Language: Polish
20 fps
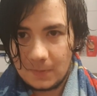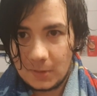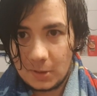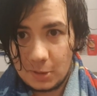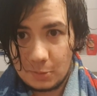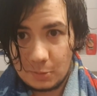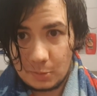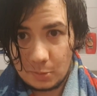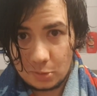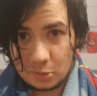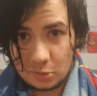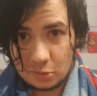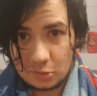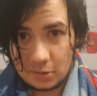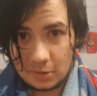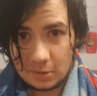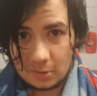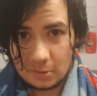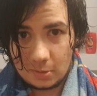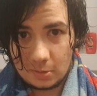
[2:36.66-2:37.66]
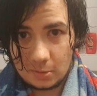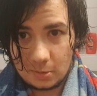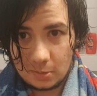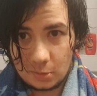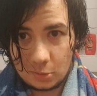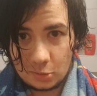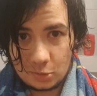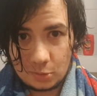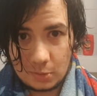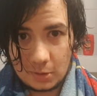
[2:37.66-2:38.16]
Nie mam jeszcze żadnego
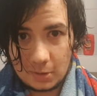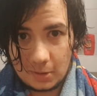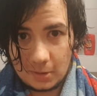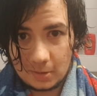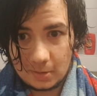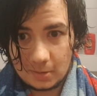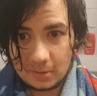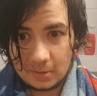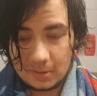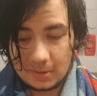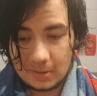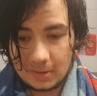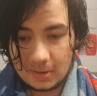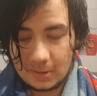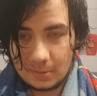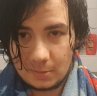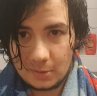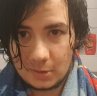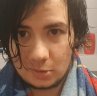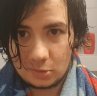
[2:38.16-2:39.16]
dotrzymania e, tej kamery,